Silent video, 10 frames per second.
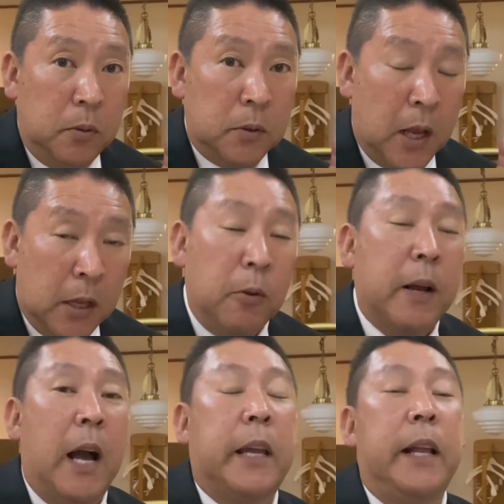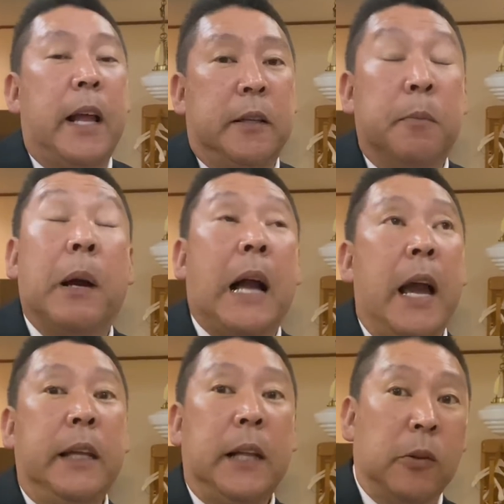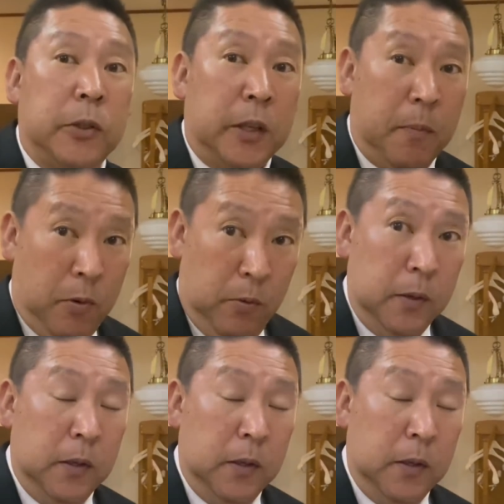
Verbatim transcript: さんとは書けないんです。まあ、書いたとしても、